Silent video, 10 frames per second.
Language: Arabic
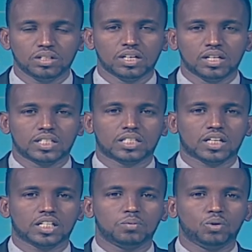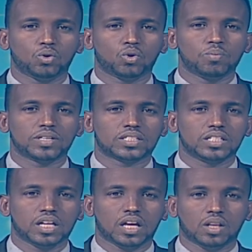أداة لتقييم
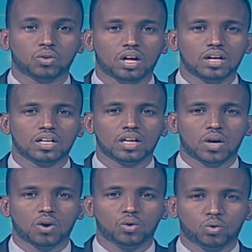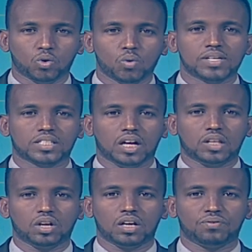الحكومة الأعضاء أو
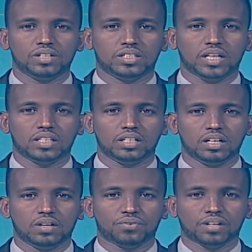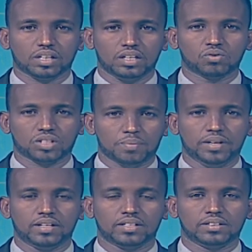الحكومات الأعضاء في الاتحاد
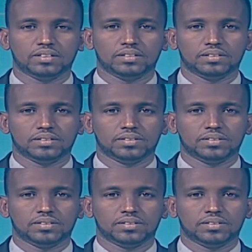الإفريقي نتابع